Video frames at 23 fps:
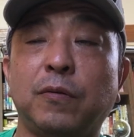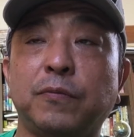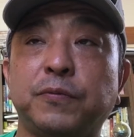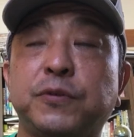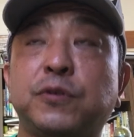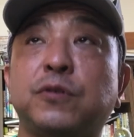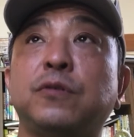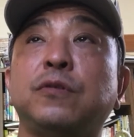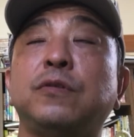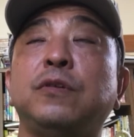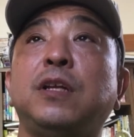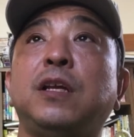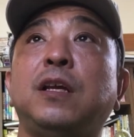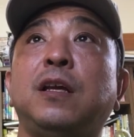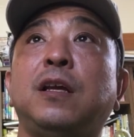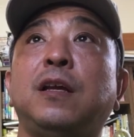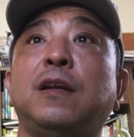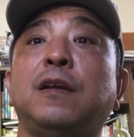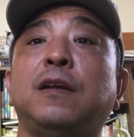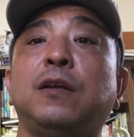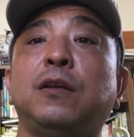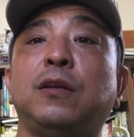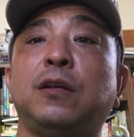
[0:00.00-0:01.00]
普通
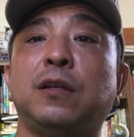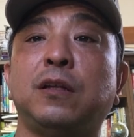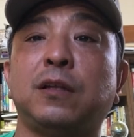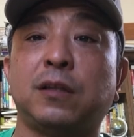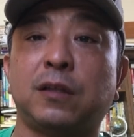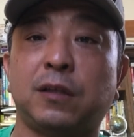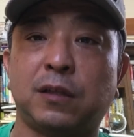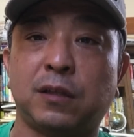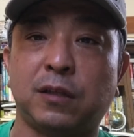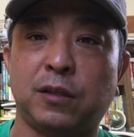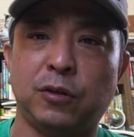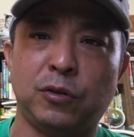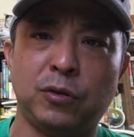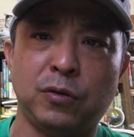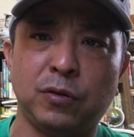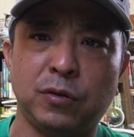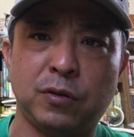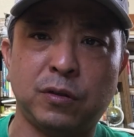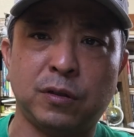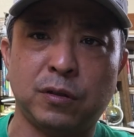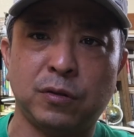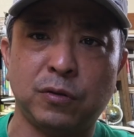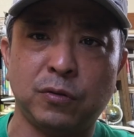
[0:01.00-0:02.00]
に
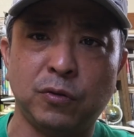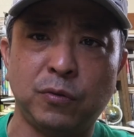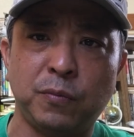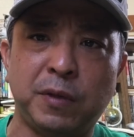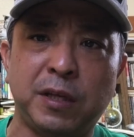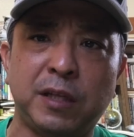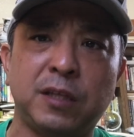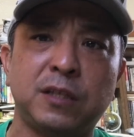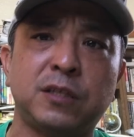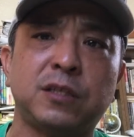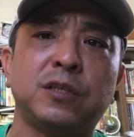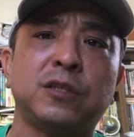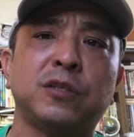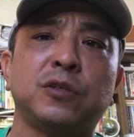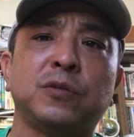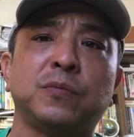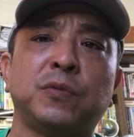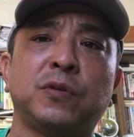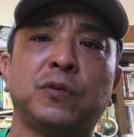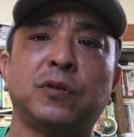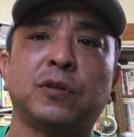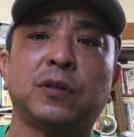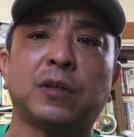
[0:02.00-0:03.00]
海に沈
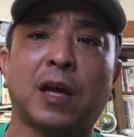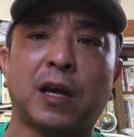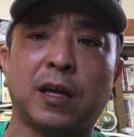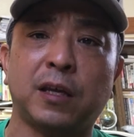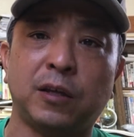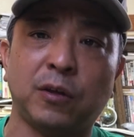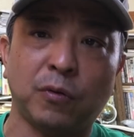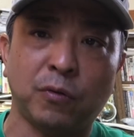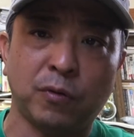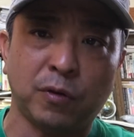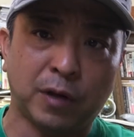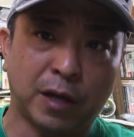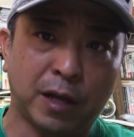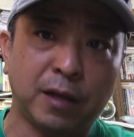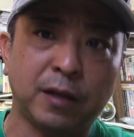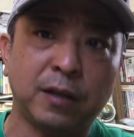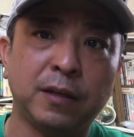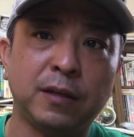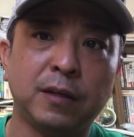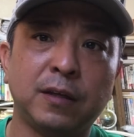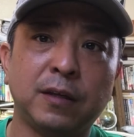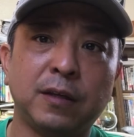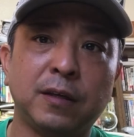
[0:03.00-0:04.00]
む太陽が
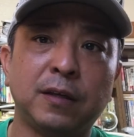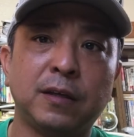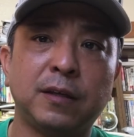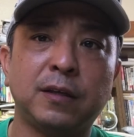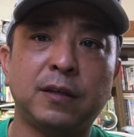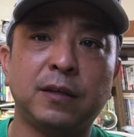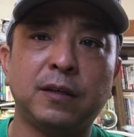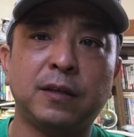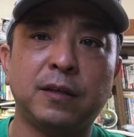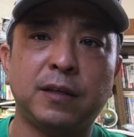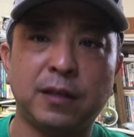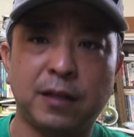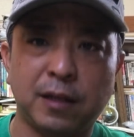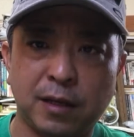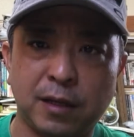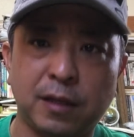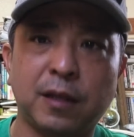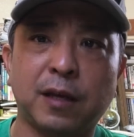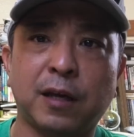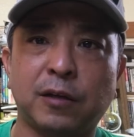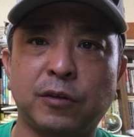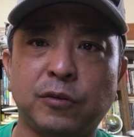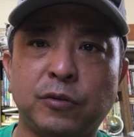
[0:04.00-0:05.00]
綺麗
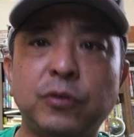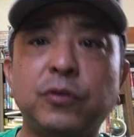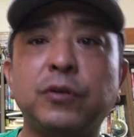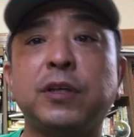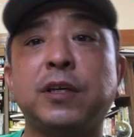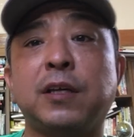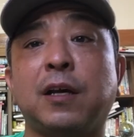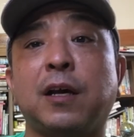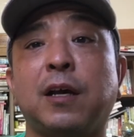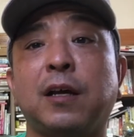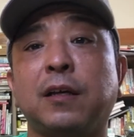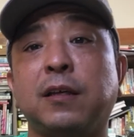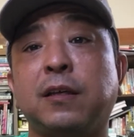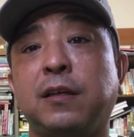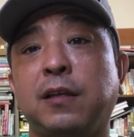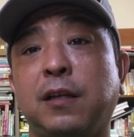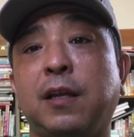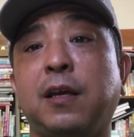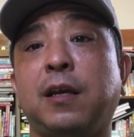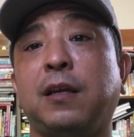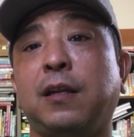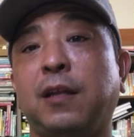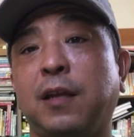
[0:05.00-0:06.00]
である空気が綺
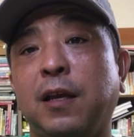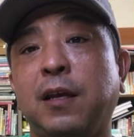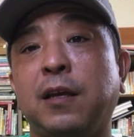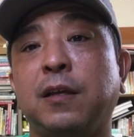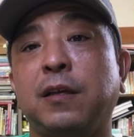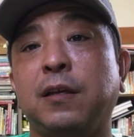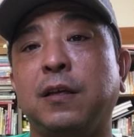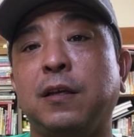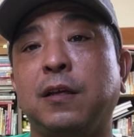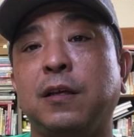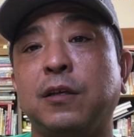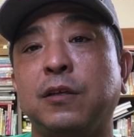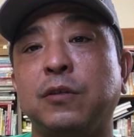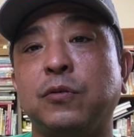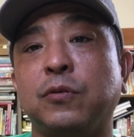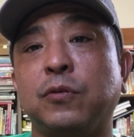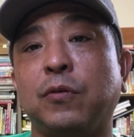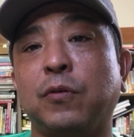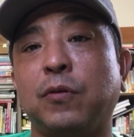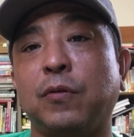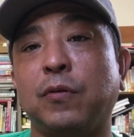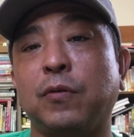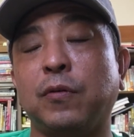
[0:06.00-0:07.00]
麗で
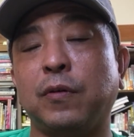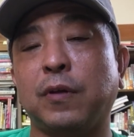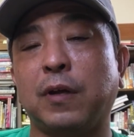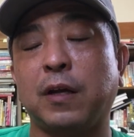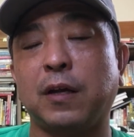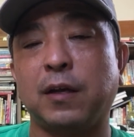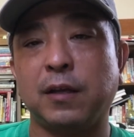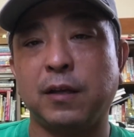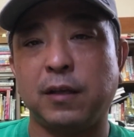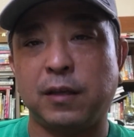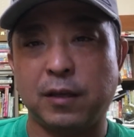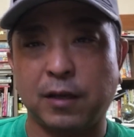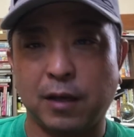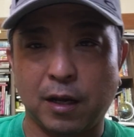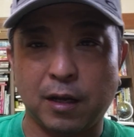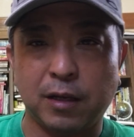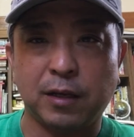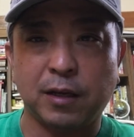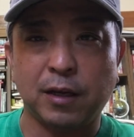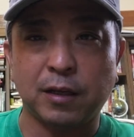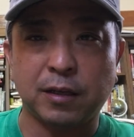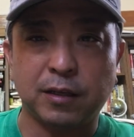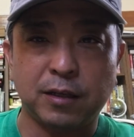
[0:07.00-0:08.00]
その
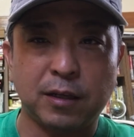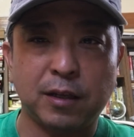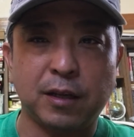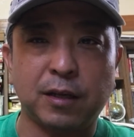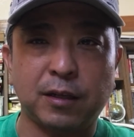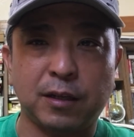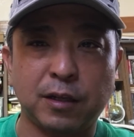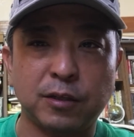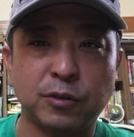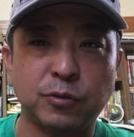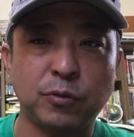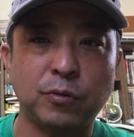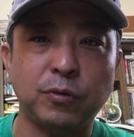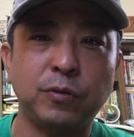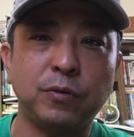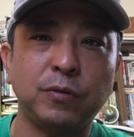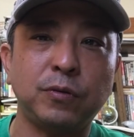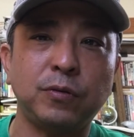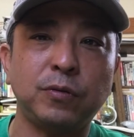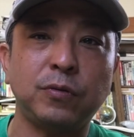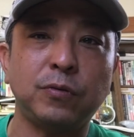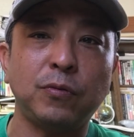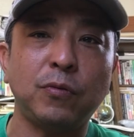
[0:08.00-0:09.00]
光が綺麗でそうい
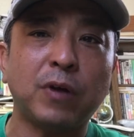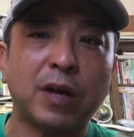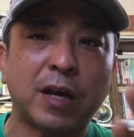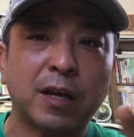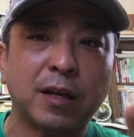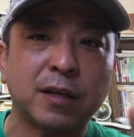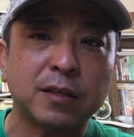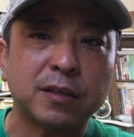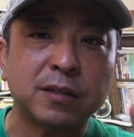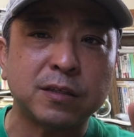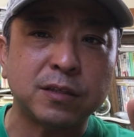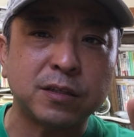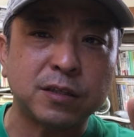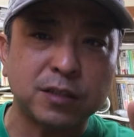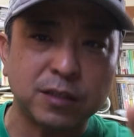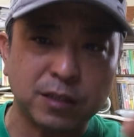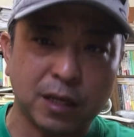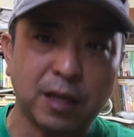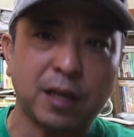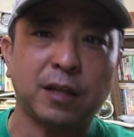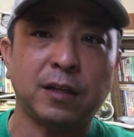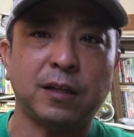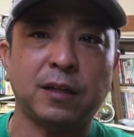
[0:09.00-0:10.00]
うのが
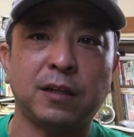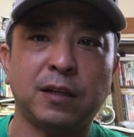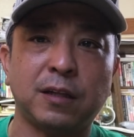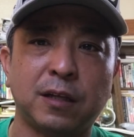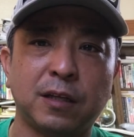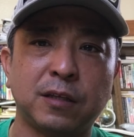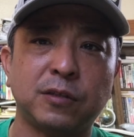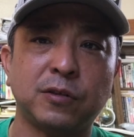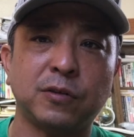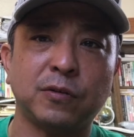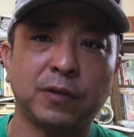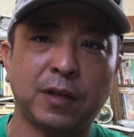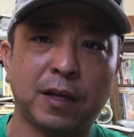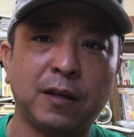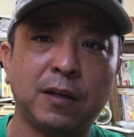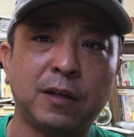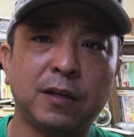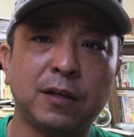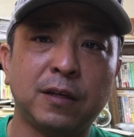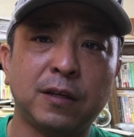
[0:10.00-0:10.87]
資源ですよね。